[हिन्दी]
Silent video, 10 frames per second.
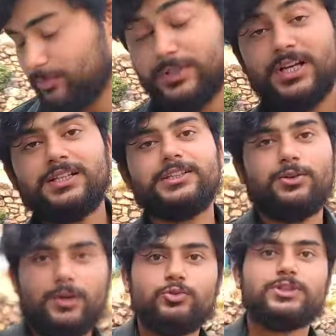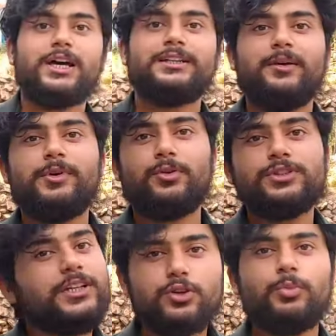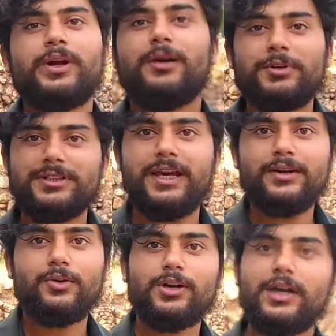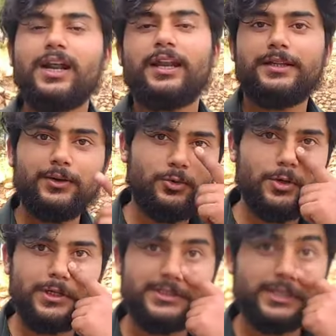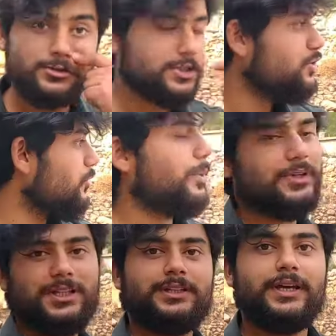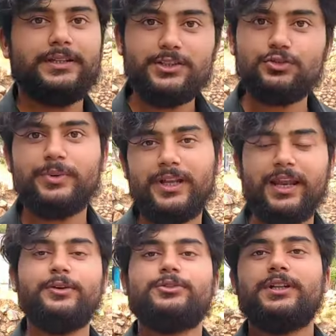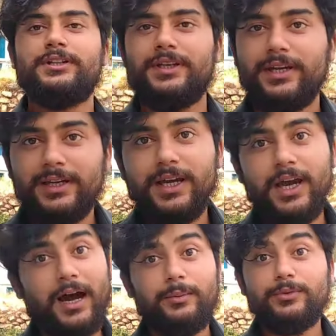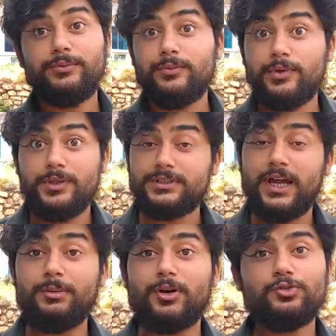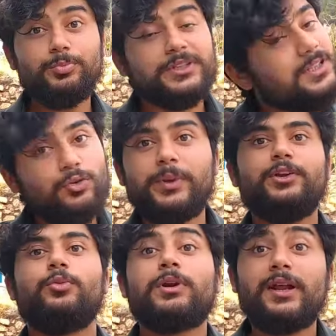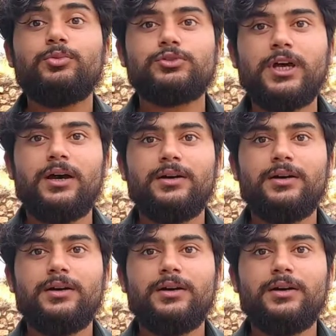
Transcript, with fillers: पचास किलो का भूसा आता है मेरे को छह सौ रुपए का पड़ता है और अच्छा। घर आने तक वो छह सौ तीस रुपए पड़ जाता है तीस अच्छा, रुपए अच्छा, ढलाई हो जाती है अब हिसाब लगाओ तुम पंद्रह रुपए किलो पड़ रहा है भूसा